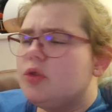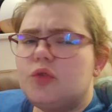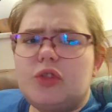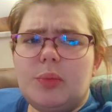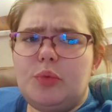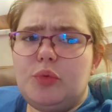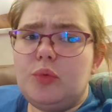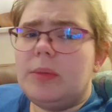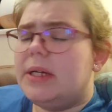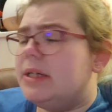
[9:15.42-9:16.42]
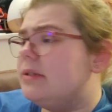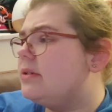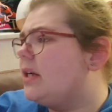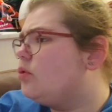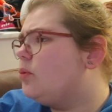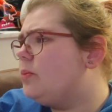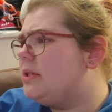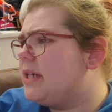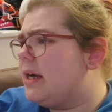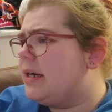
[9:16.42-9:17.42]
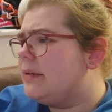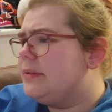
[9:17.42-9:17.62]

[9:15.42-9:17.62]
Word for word: Je ne sais plus d'où, mais c'est un nom bizarre.